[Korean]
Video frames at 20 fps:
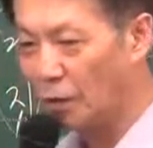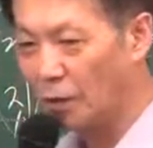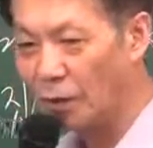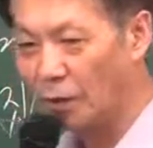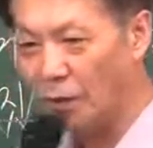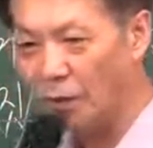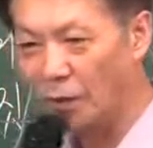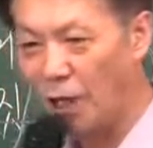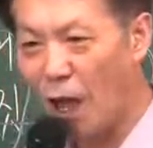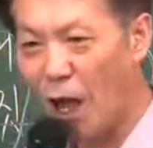
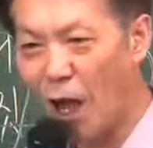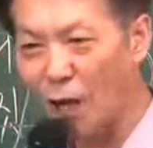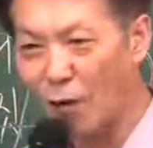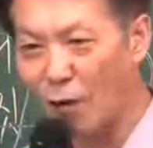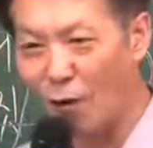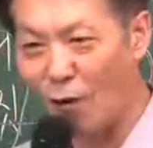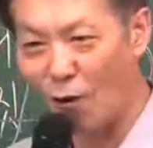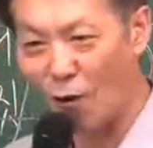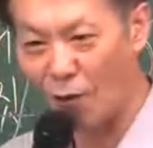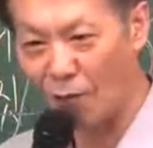
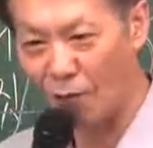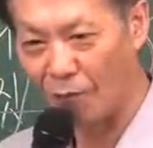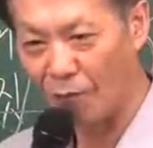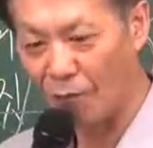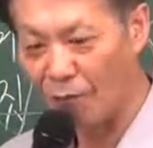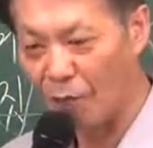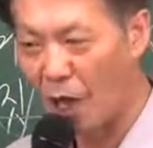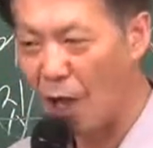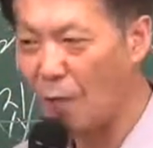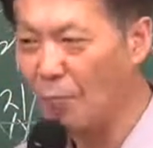사고,
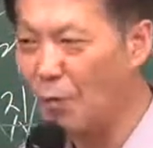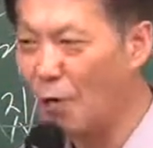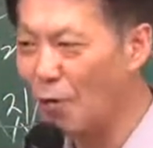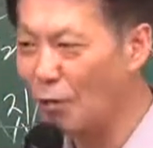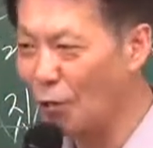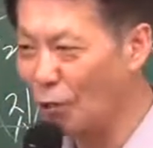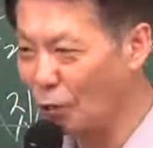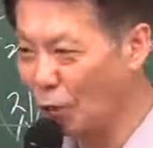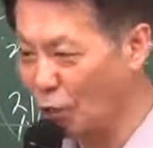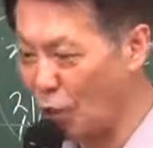
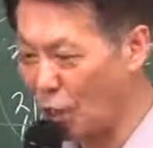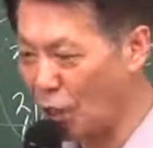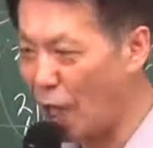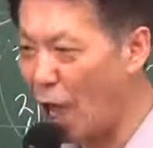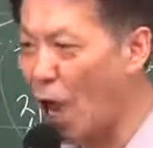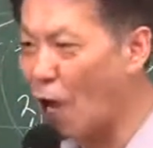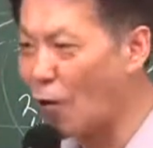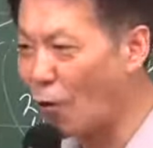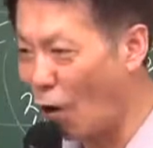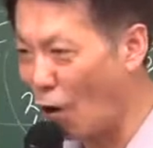사명거지의
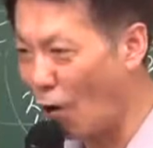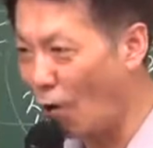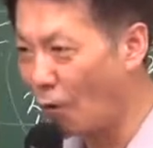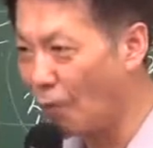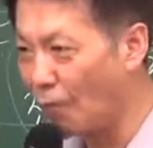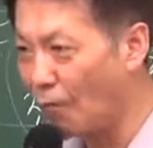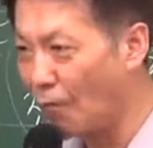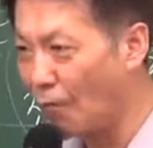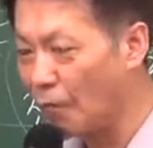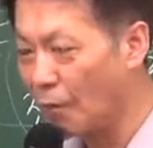사고.
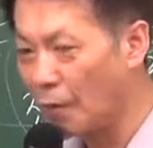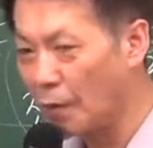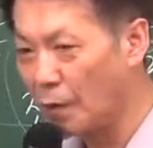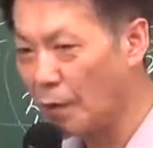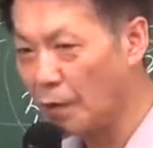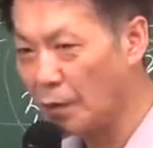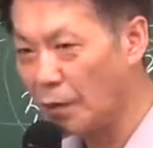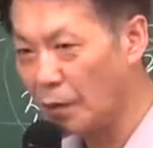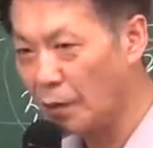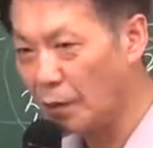
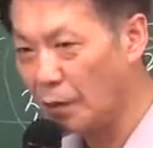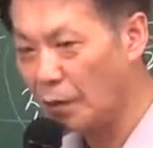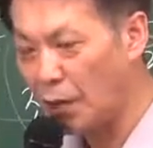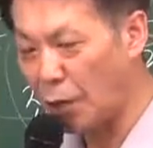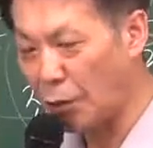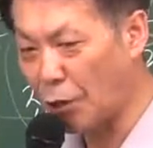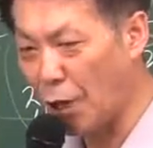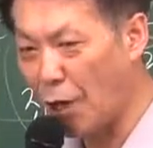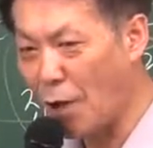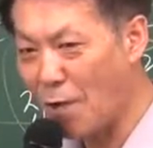
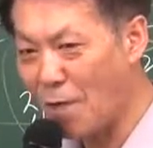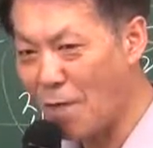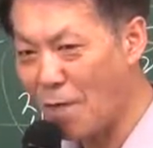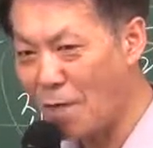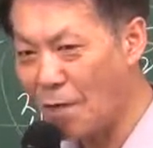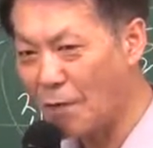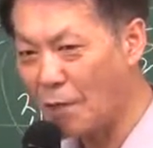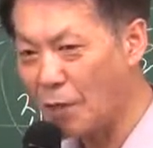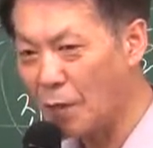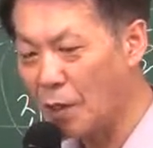됐어요?
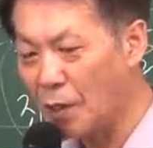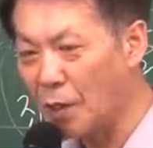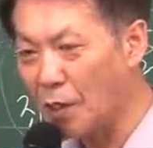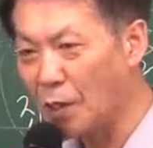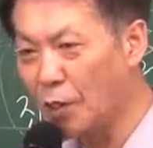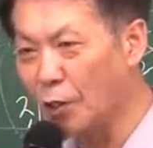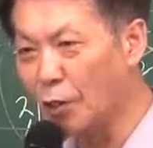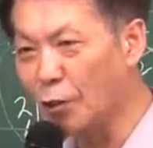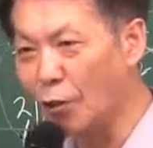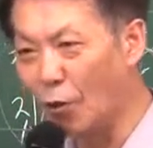
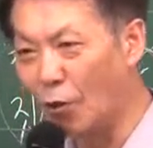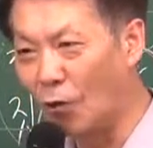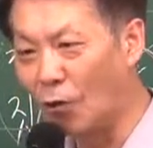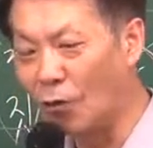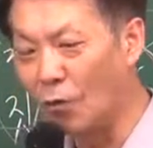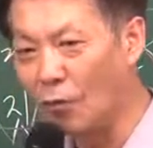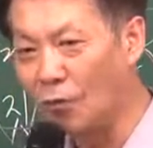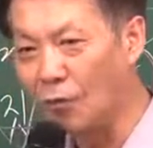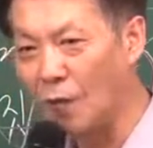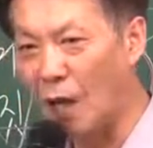
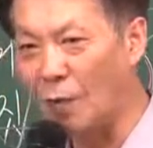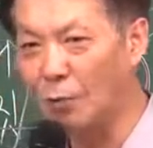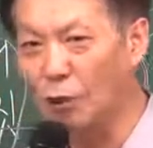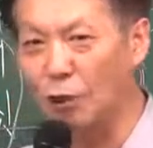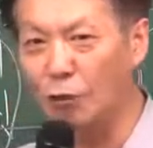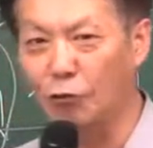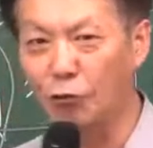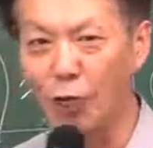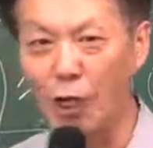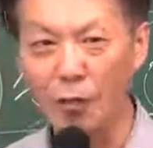그리고
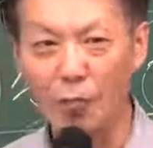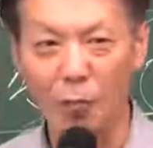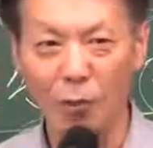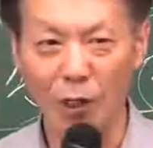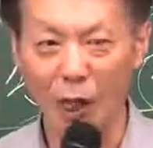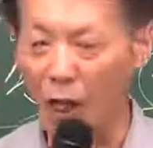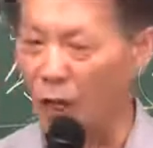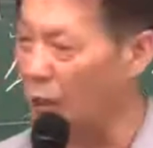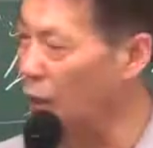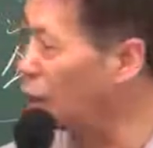나머지 두 개는
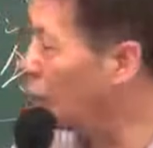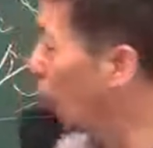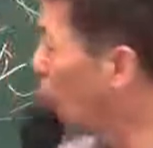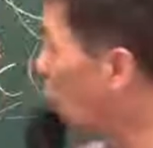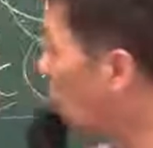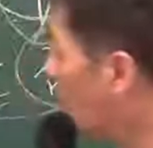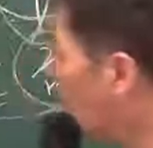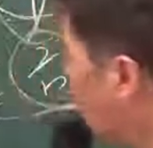뭐냐? 이거요.